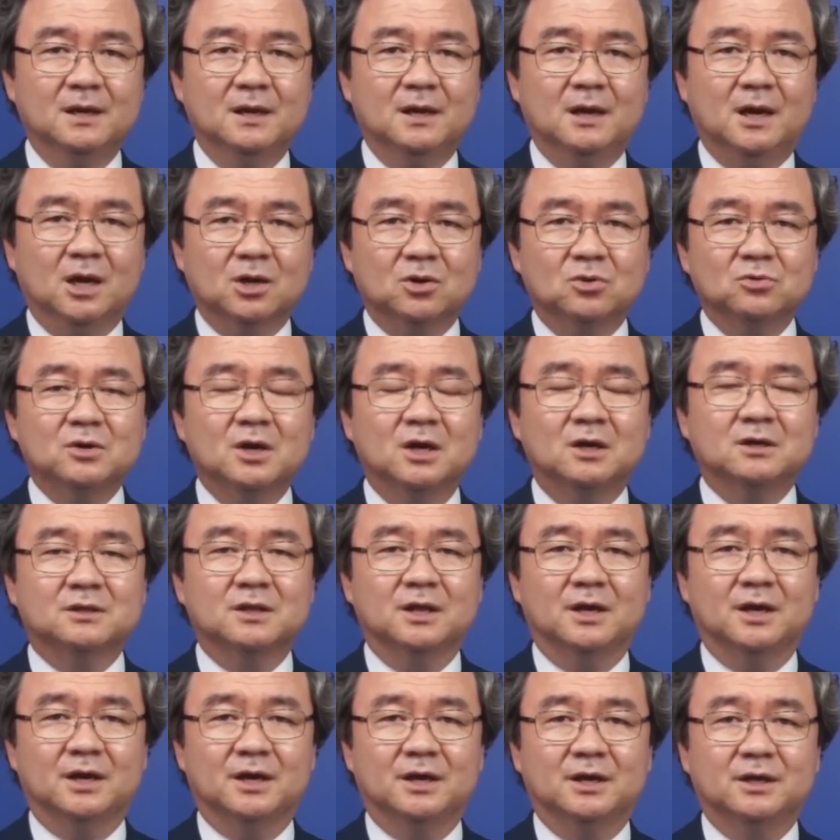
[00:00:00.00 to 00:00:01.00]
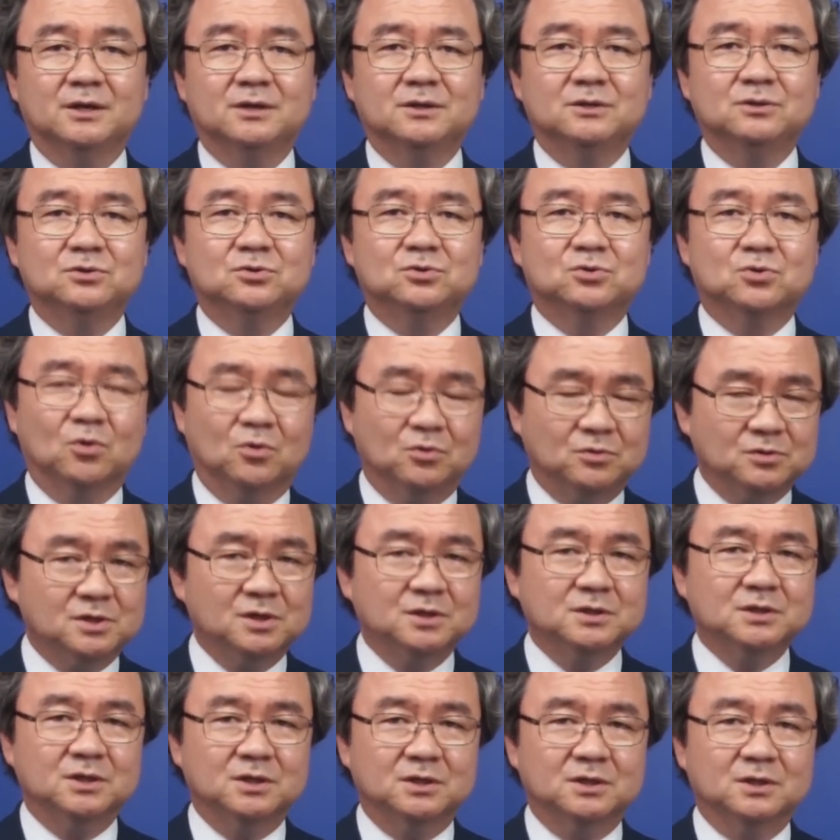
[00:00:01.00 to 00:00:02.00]
학교 다닐 때 좋은
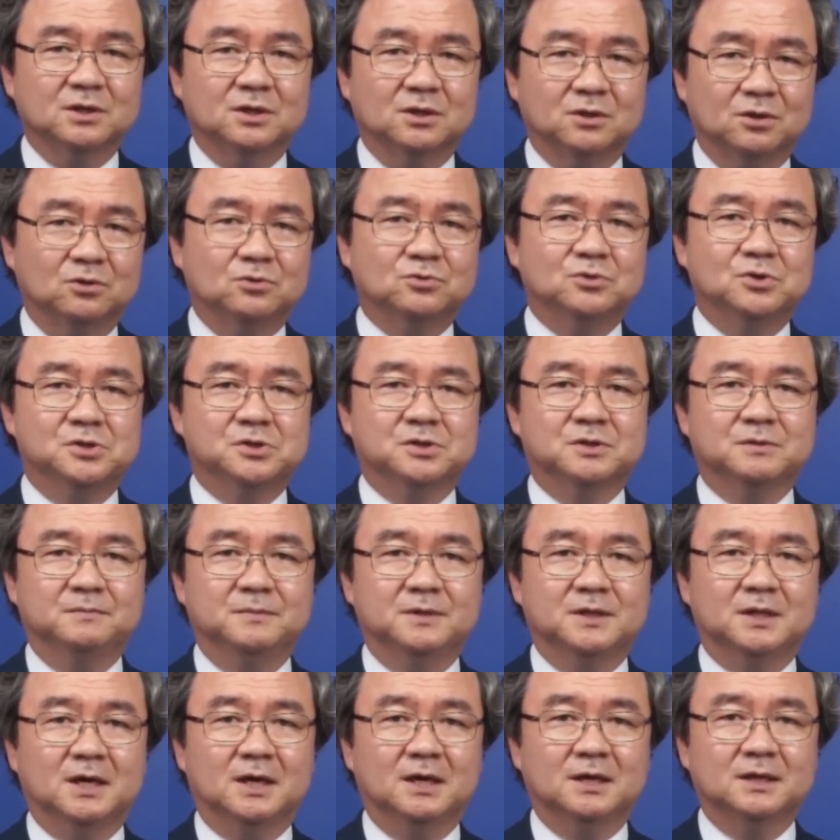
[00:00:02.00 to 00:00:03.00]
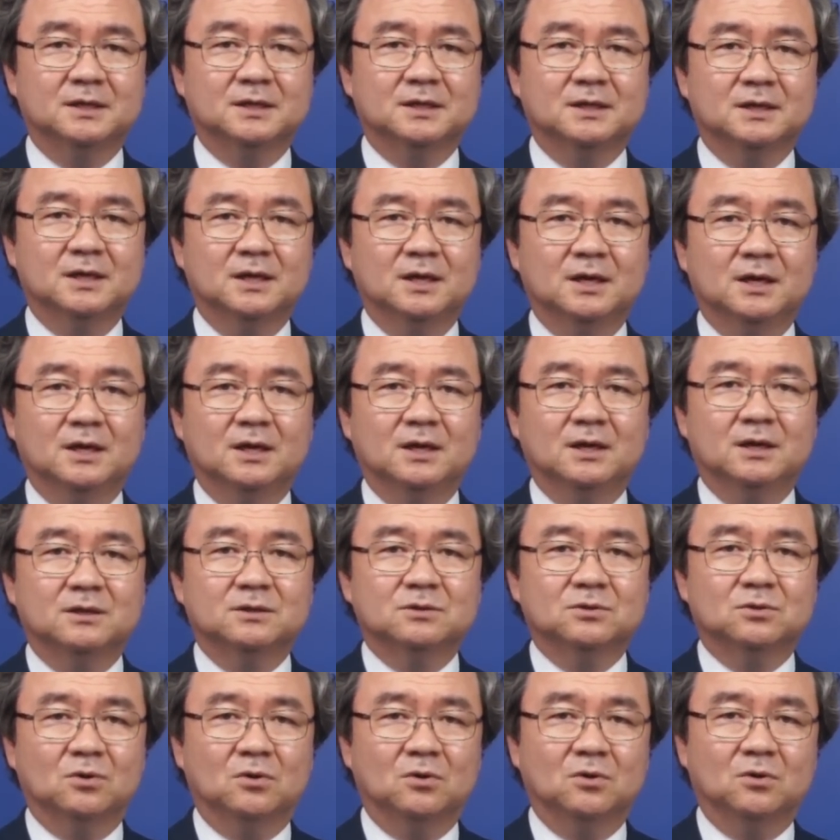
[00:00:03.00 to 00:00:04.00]
성적 얻을 수 있습니다.
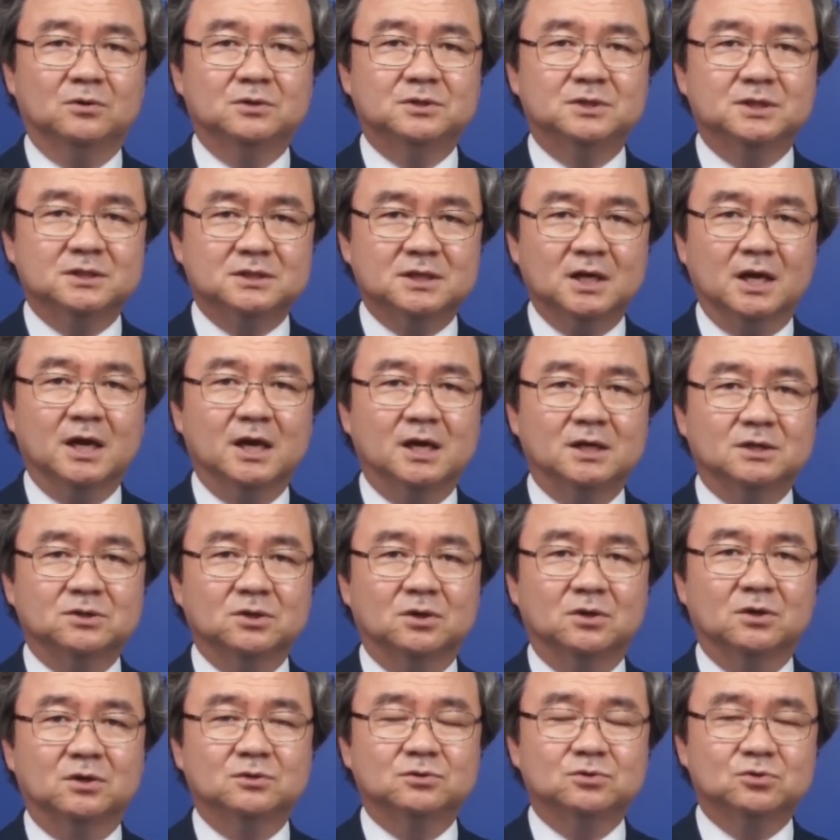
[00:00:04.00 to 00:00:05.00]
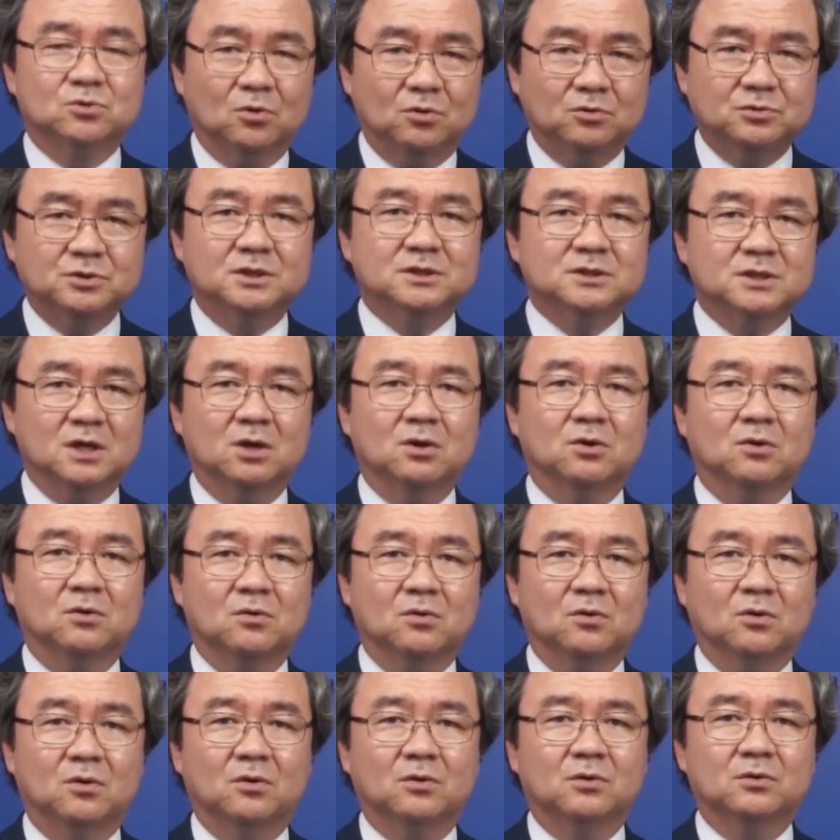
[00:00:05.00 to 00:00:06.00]
또 직장에서 좋은 직장
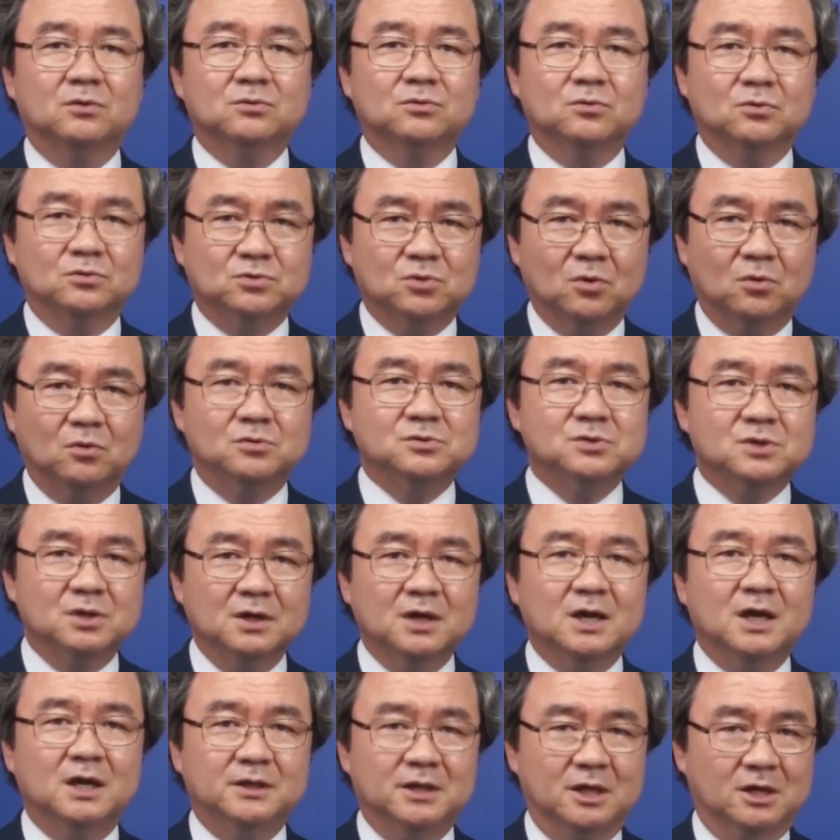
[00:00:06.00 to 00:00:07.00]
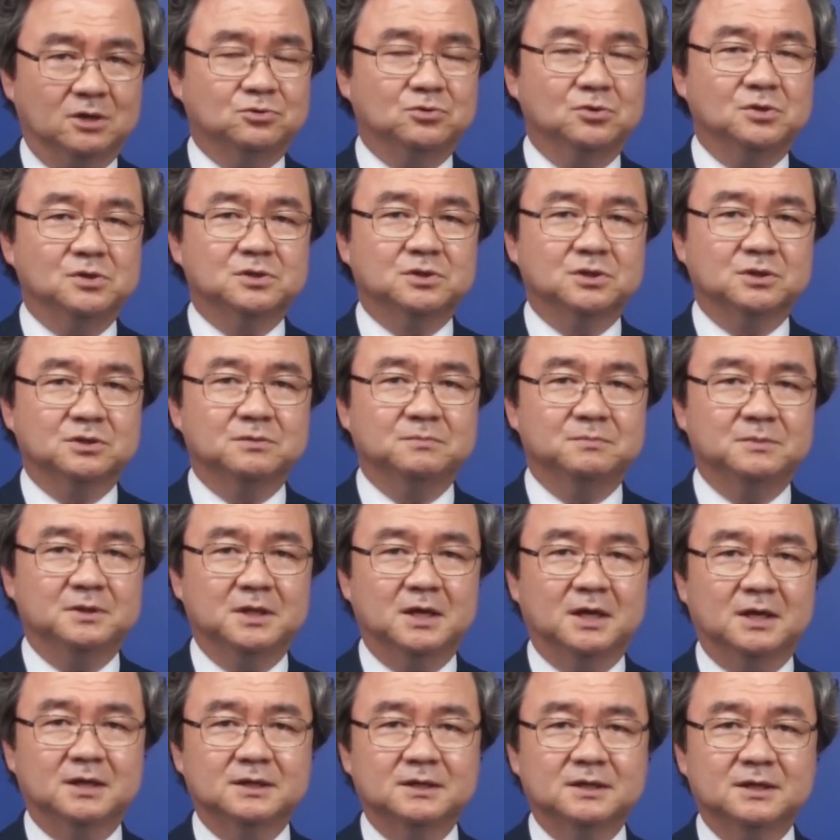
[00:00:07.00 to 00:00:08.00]
얻고 또 좋은 성과 낼 수
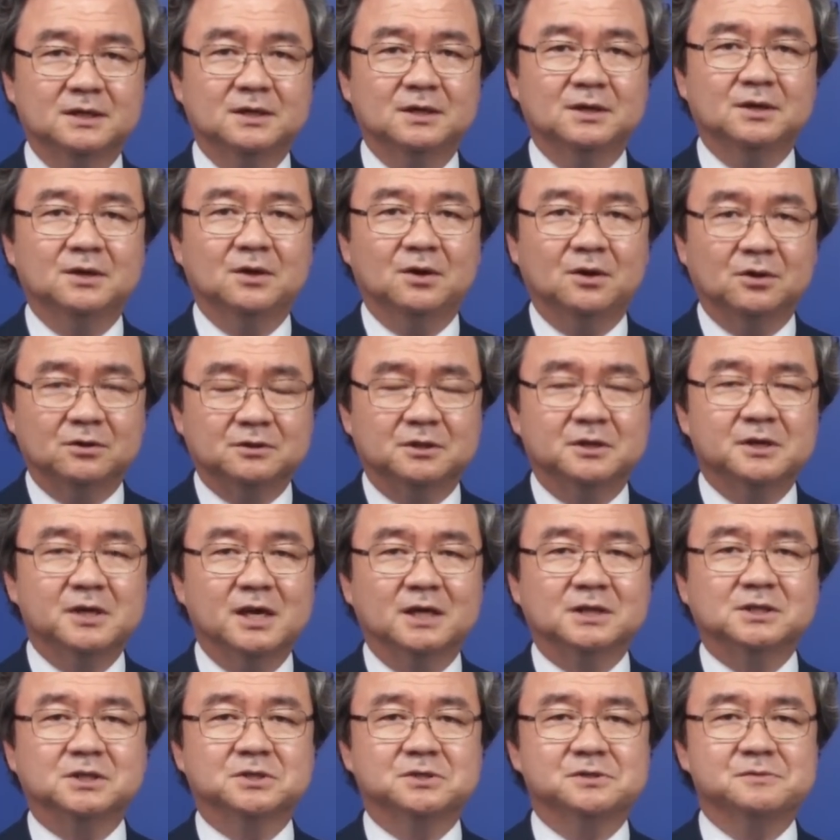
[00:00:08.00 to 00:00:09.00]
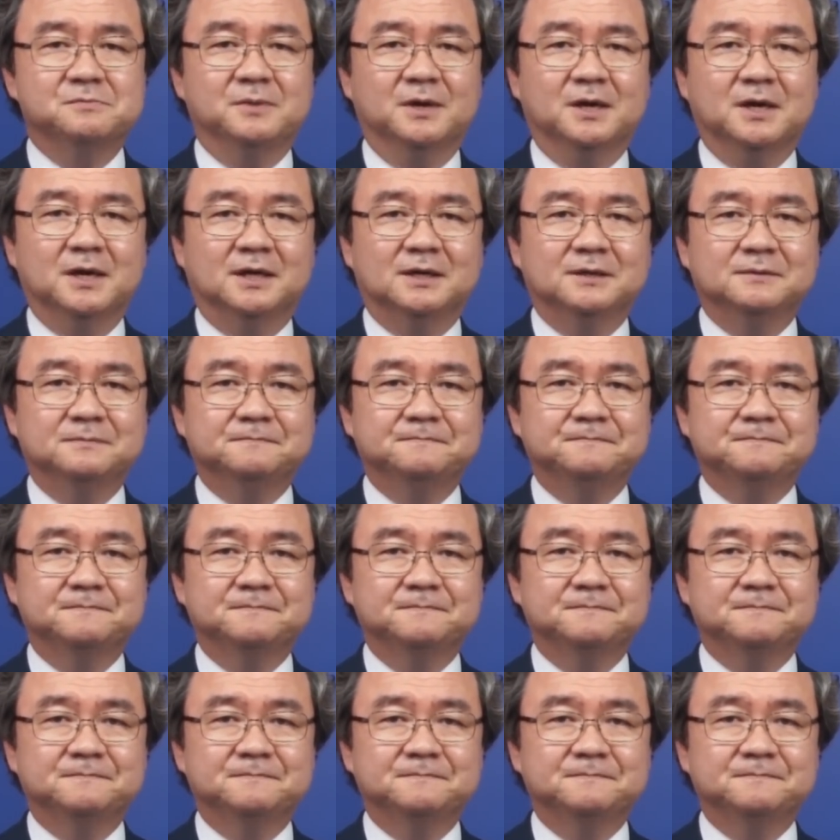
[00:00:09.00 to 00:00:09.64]
있었습니다. 어떻게 하셨습니까?